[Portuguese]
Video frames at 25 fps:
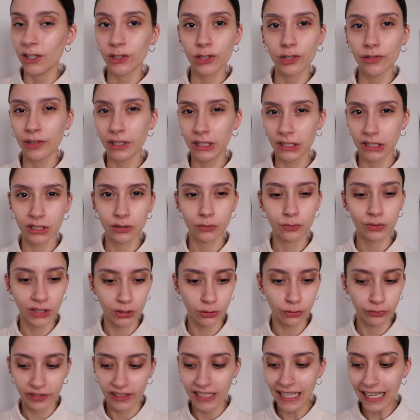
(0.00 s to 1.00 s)
Eu tô falando que não tem
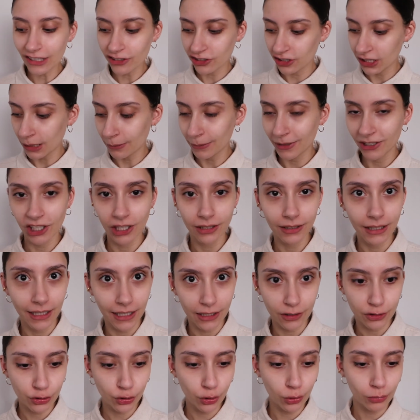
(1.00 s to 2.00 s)
novidade, né? Mas já tem
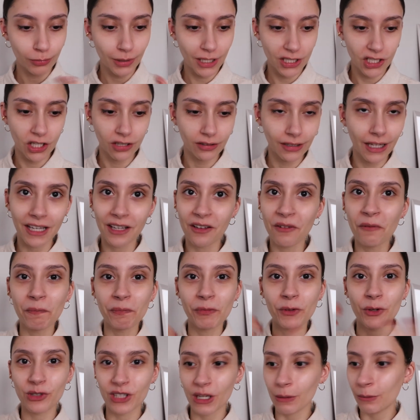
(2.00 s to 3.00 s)
a sombra, já tem
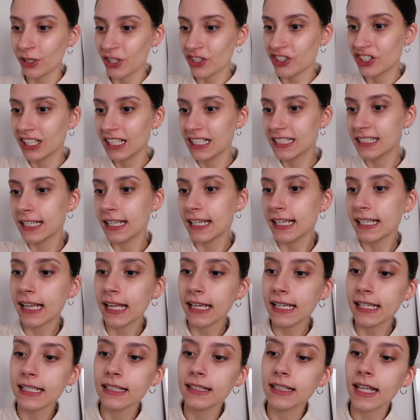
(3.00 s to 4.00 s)
o sabonete de
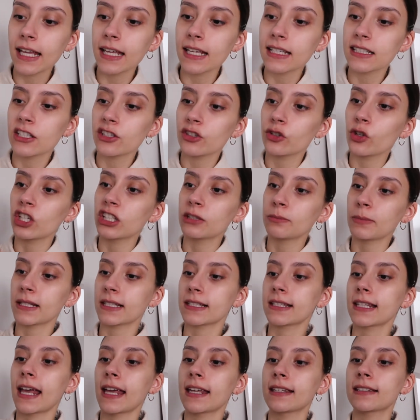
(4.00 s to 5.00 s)
glicerina e tem esses dois
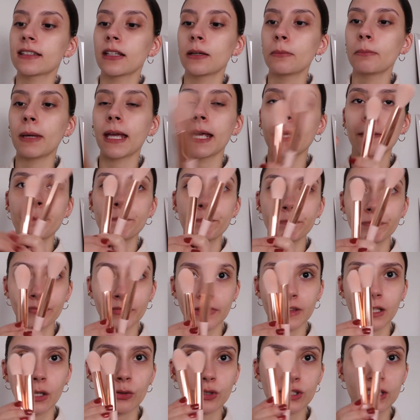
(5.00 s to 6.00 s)
pincéis também
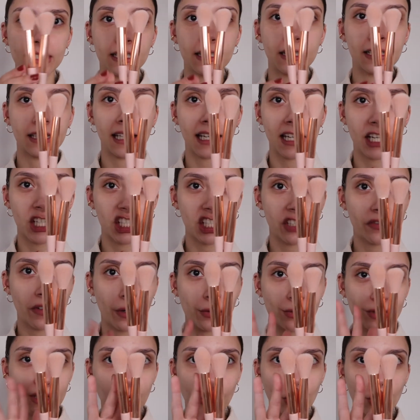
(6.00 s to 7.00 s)
da Oceânica, a gente vai
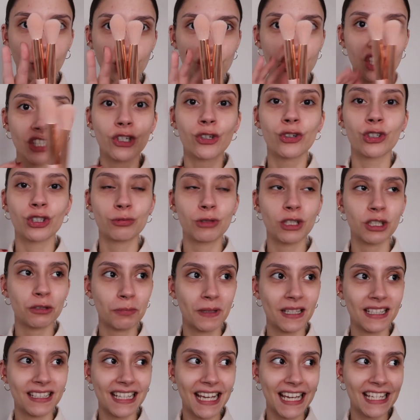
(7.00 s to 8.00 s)
usar hoje. Os meus
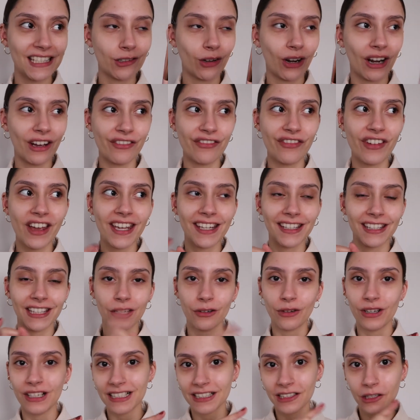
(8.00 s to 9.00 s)
pincéis eu lavei,
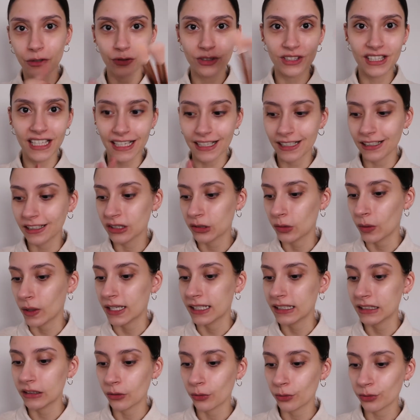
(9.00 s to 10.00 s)
então eles estão secando
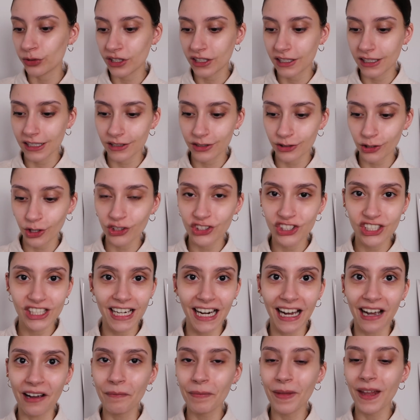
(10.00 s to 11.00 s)
ainda, consegui só
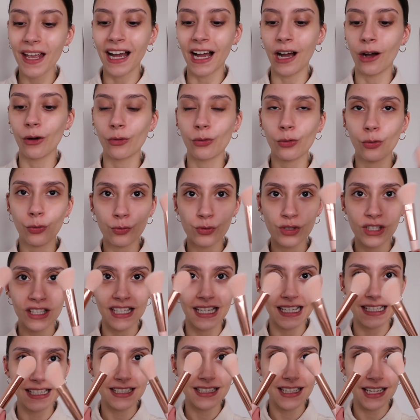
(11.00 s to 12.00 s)
tirar alguns.
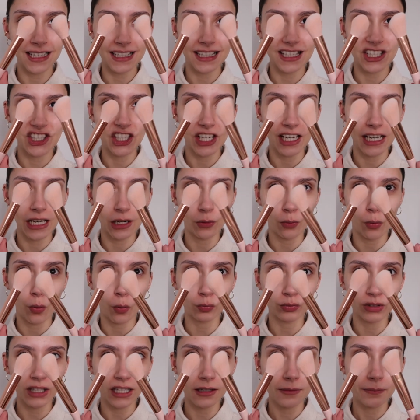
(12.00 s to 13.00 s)
E esses daqui chegaram
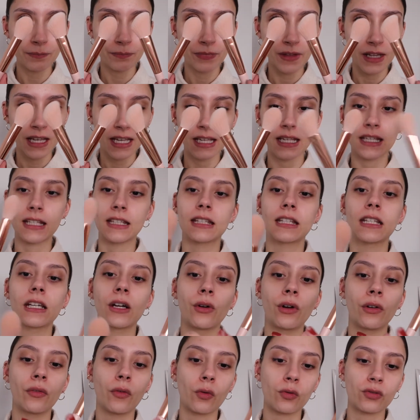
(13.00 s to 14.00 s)
ontem,
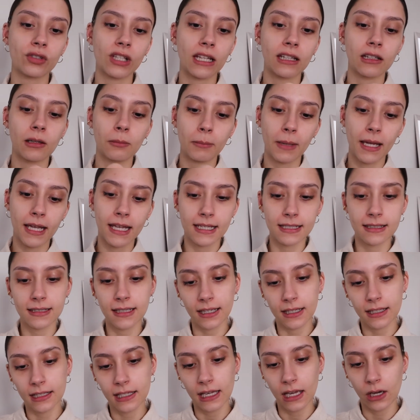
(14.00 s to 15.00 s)
então eu vou usar também. Esse
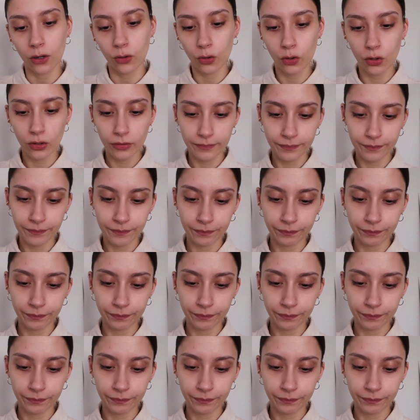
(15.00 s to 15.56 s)
daqui é o